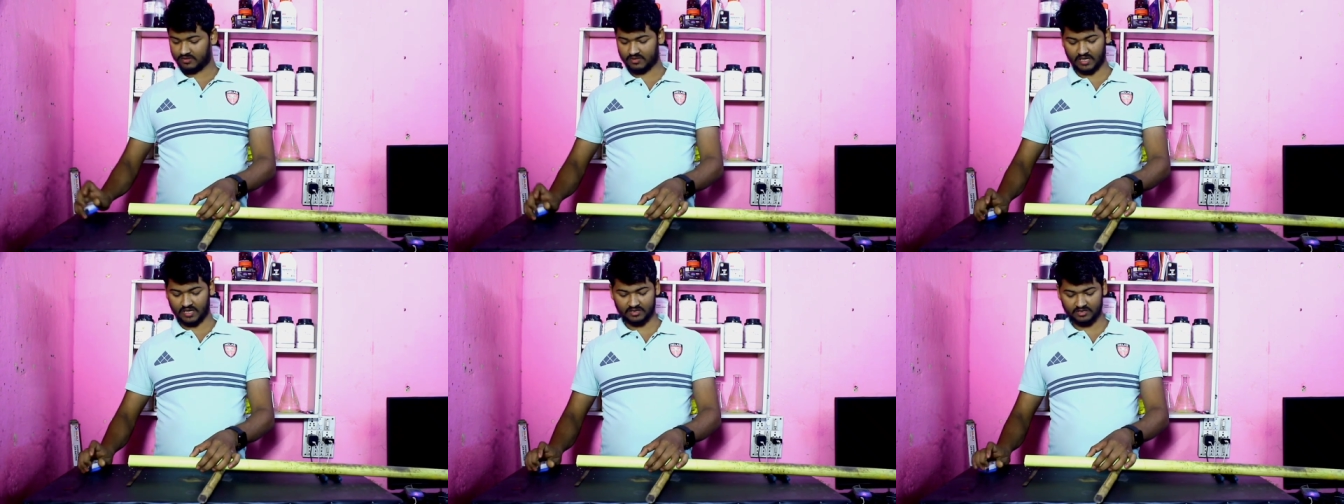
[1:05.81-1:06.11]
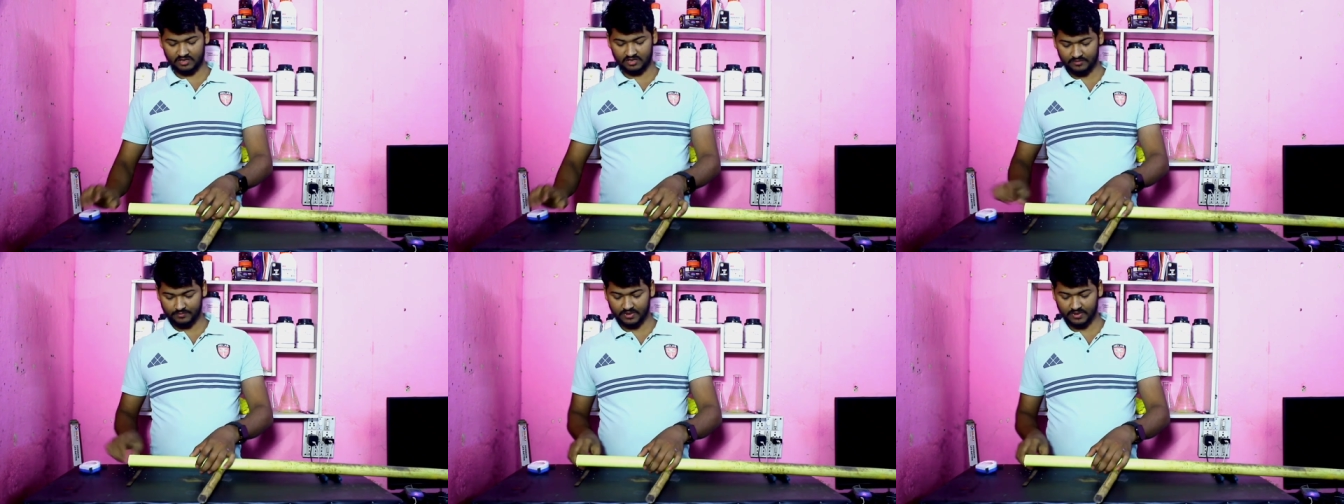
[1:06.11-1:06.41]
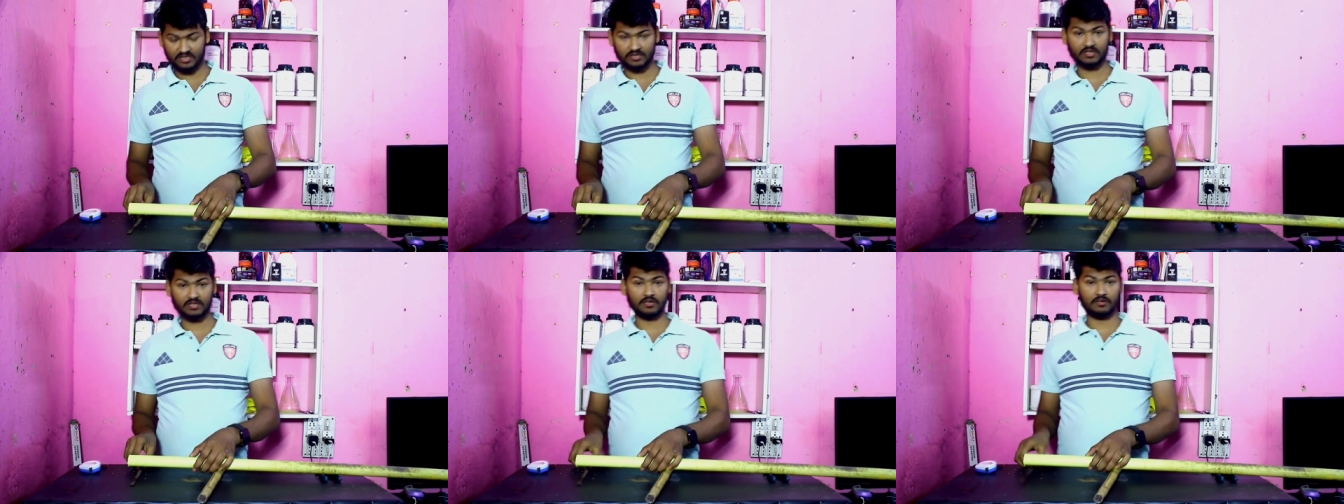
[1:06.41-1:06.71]
सात इंच
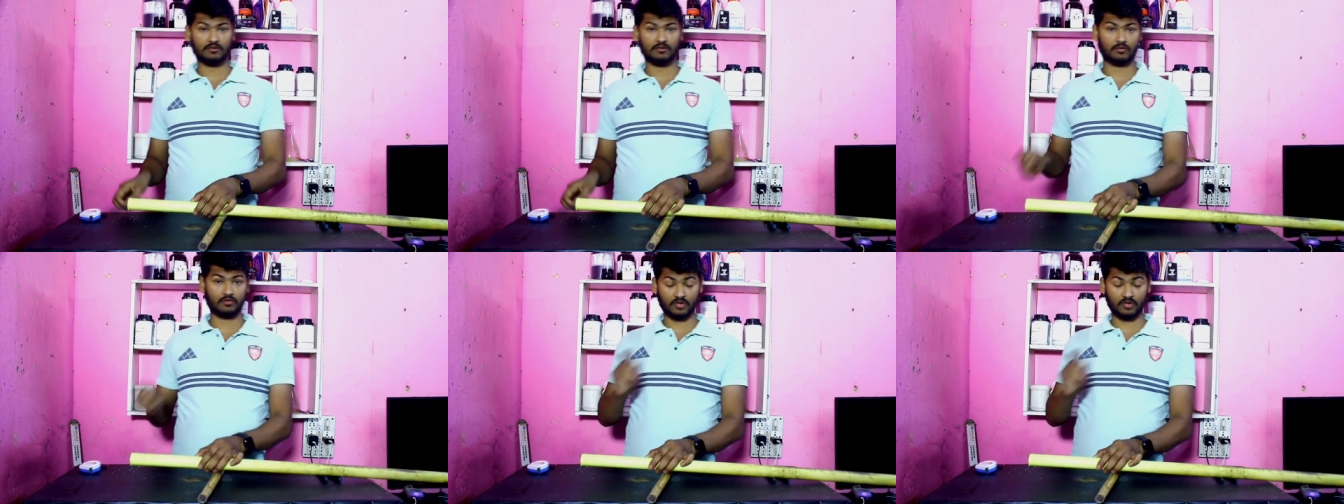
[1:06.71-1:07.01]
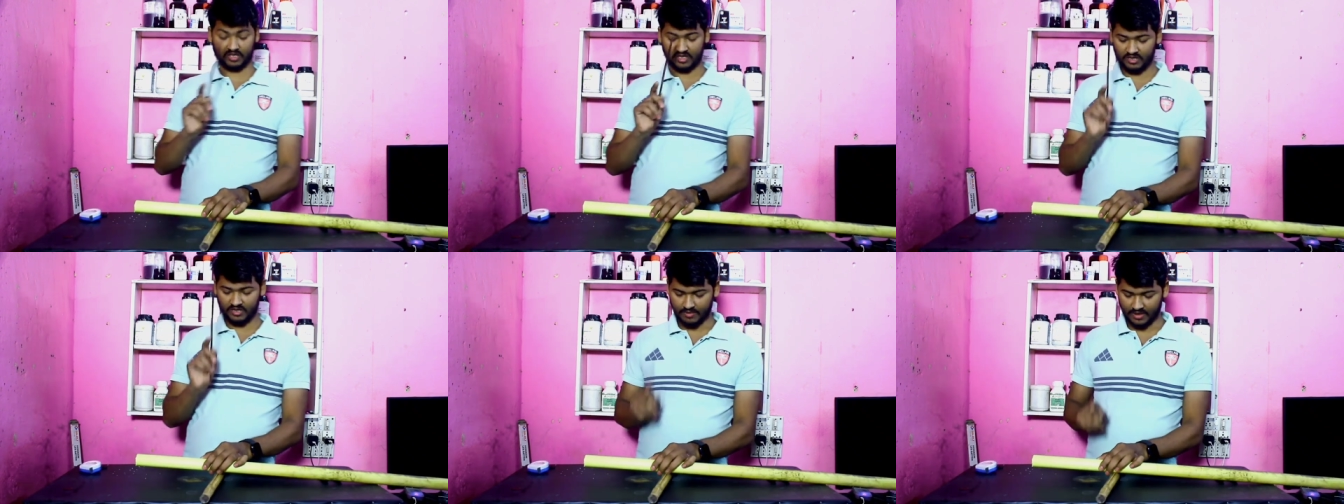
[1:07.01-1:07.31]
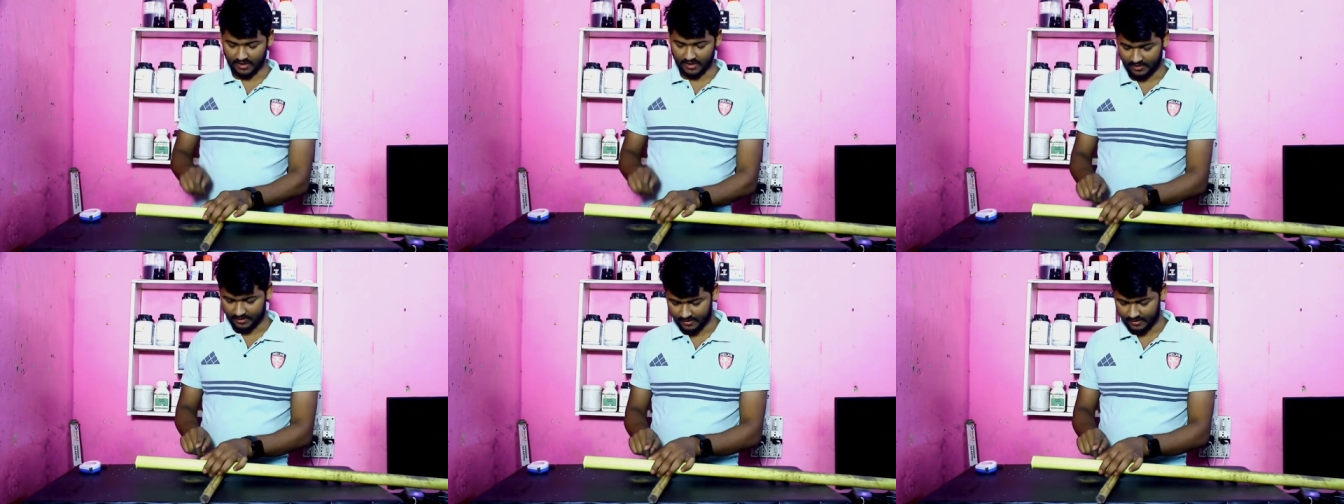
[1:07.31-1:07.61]
पे इसके कटिंग
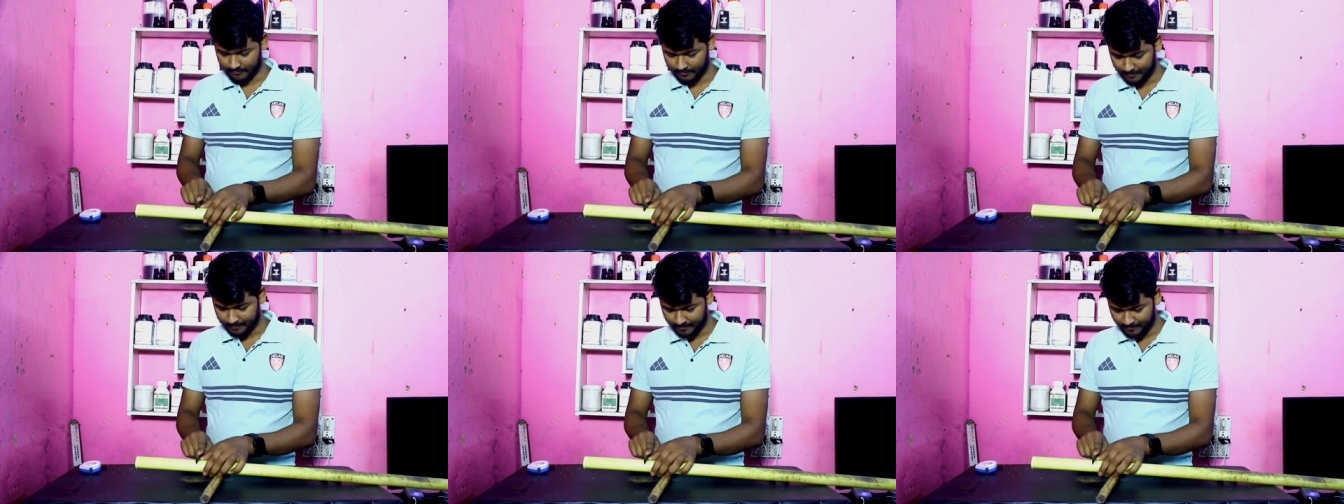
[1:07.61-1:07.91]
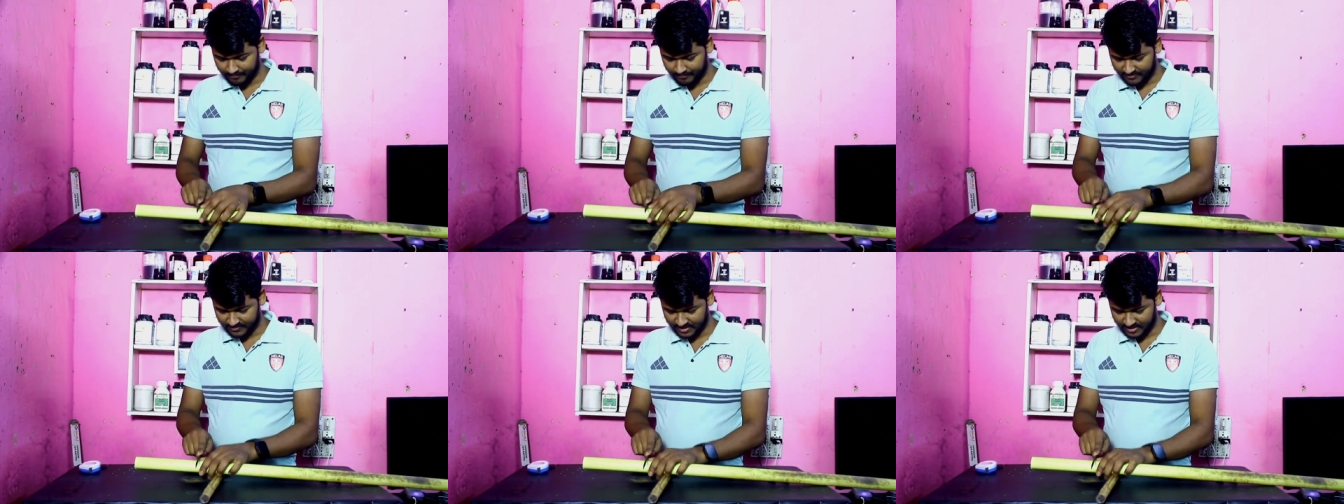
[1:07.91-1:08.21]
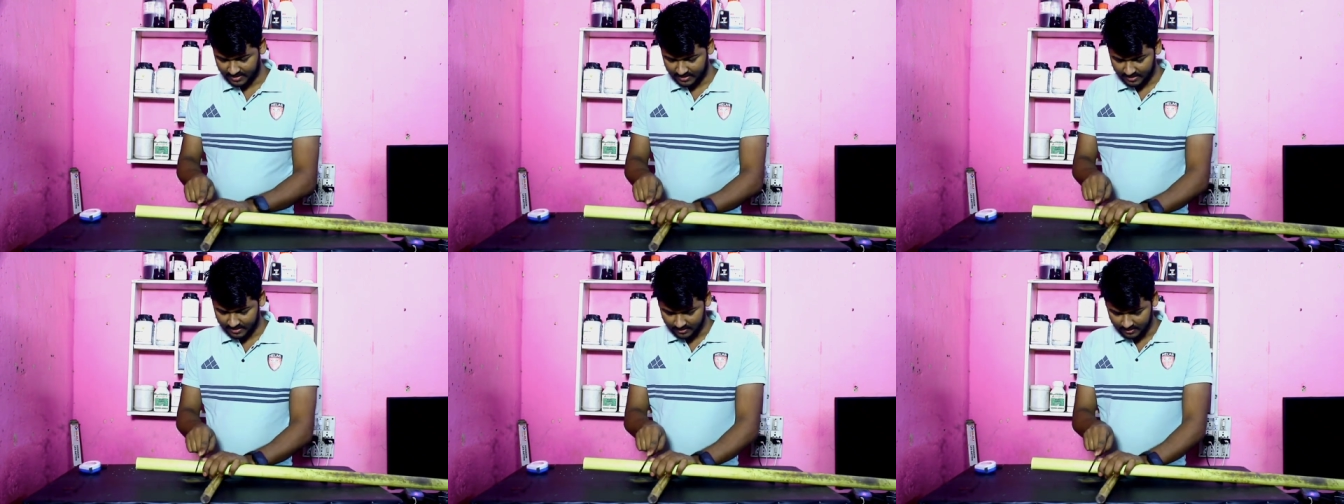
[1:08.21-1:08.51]
मारेंगे
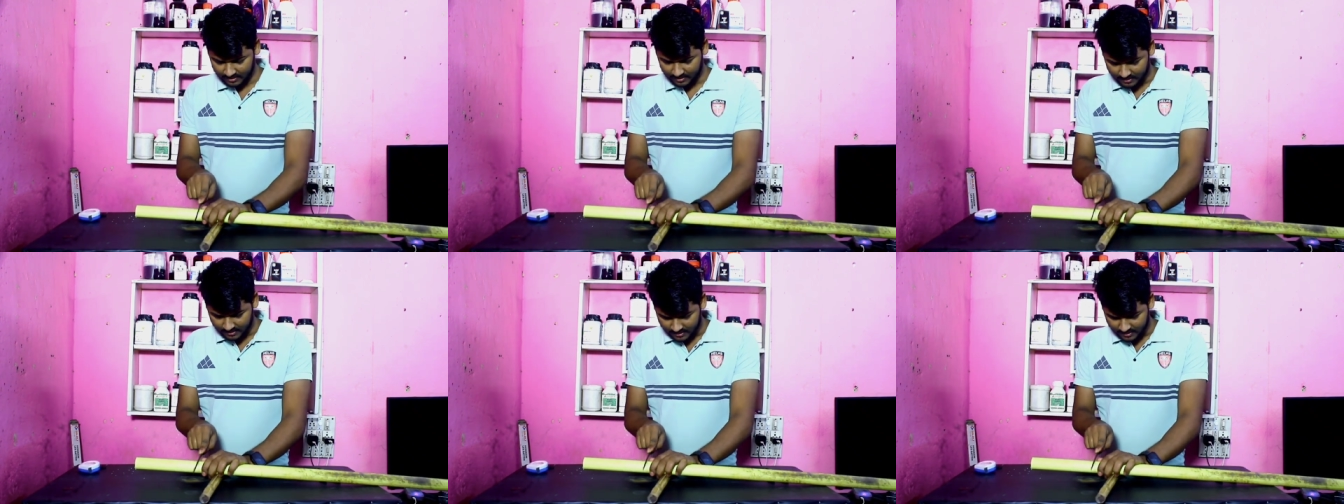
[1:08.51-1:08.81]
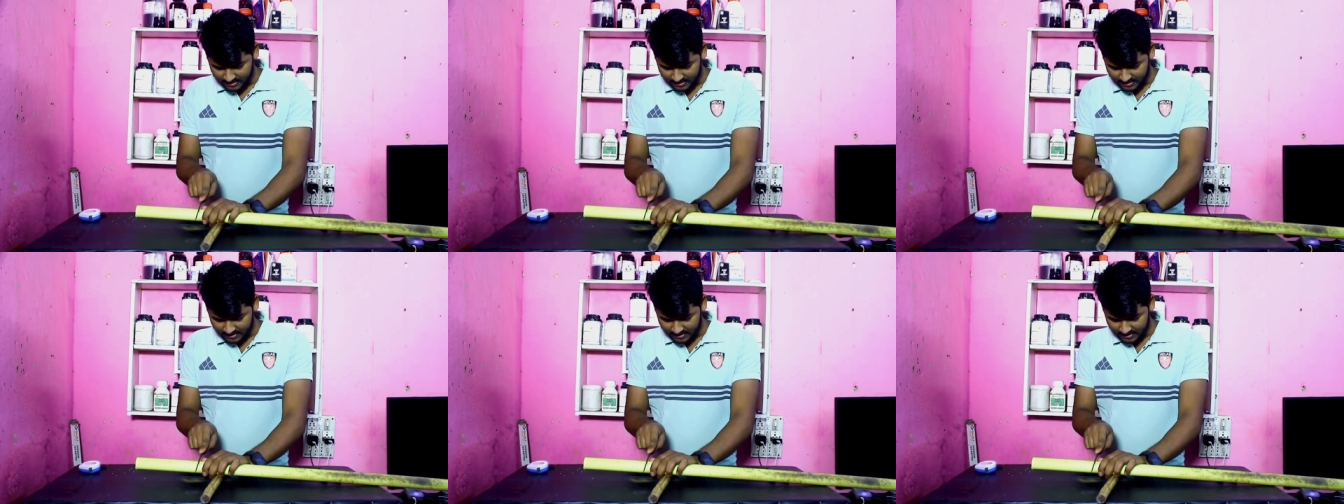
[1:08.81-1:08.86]
ठीक है